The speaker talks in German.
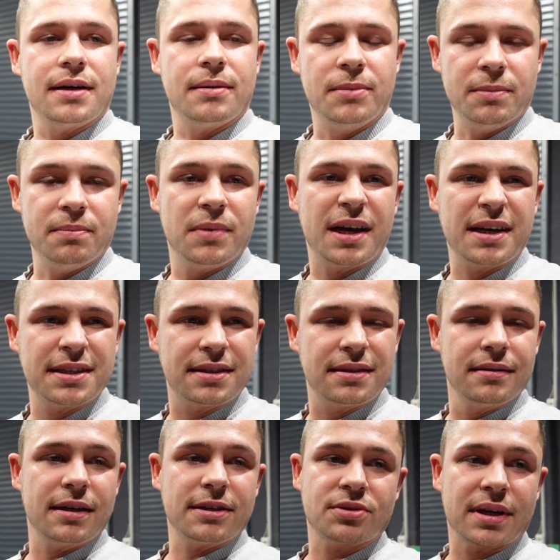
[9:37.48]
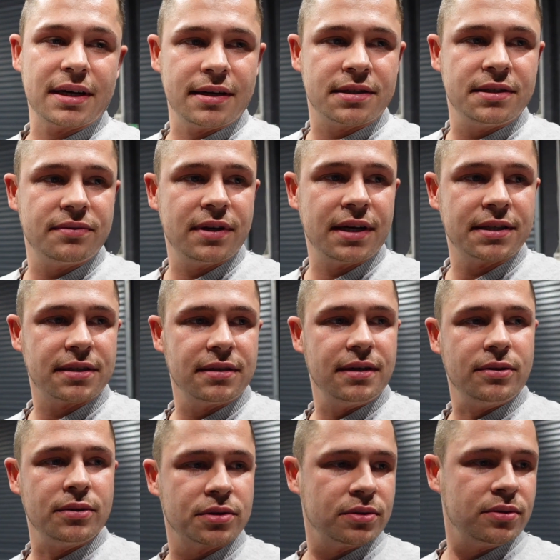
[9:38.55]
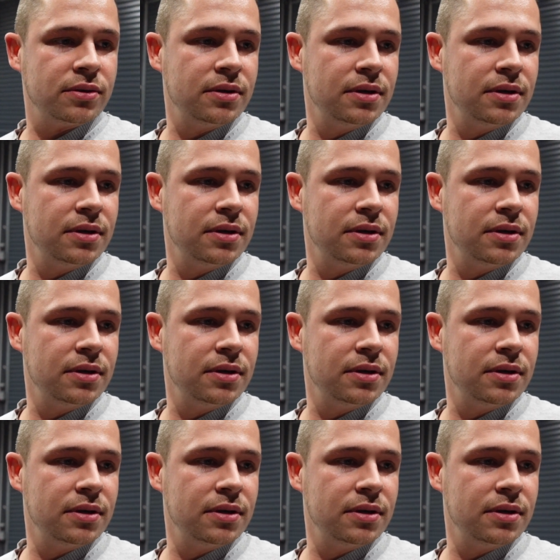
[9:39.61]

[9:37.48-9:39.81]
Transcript: Äh, mit einem leichten, also relativ leichten Auto.